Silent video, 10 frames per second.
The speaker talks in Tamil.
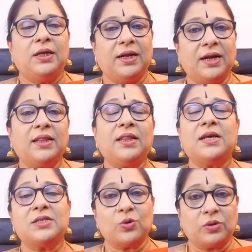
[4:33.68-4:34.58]
இழந்த
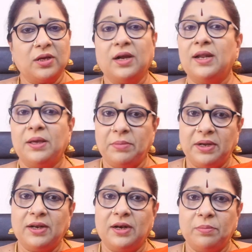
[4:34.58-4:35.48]
சொத்துக்களை
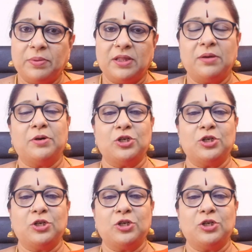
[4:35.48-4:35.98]
மீட்டெடுப்பது